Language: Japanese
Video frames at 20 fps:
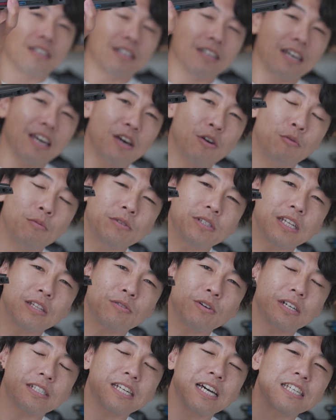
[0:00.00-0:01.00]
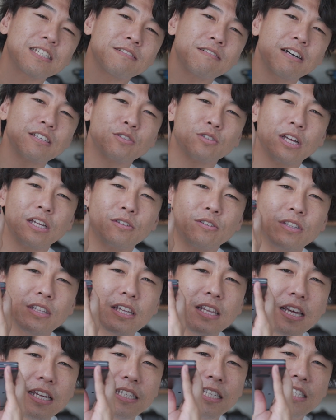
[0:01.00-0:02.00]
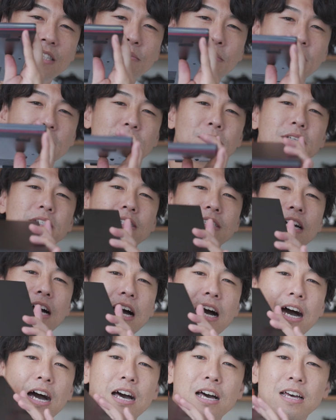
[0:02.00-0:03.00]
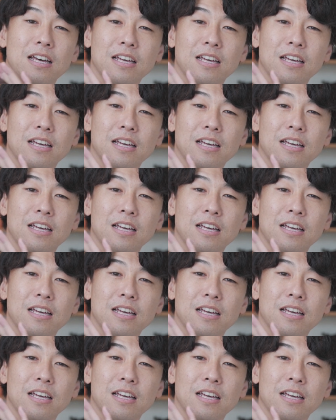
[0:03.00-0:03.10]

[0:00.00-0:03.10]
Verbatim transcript: えー、重さとかサイズはちょっと後でね説明しますが